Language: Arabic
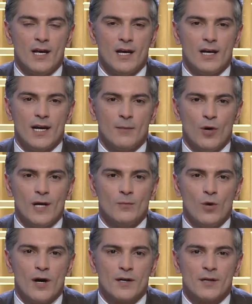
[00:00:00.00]
الاموال
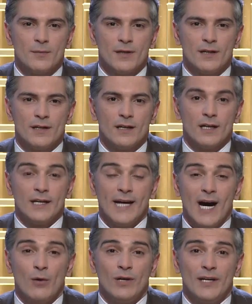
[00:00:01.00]
المهربه اللي
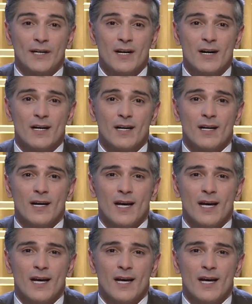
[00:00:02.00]
يحاول العراق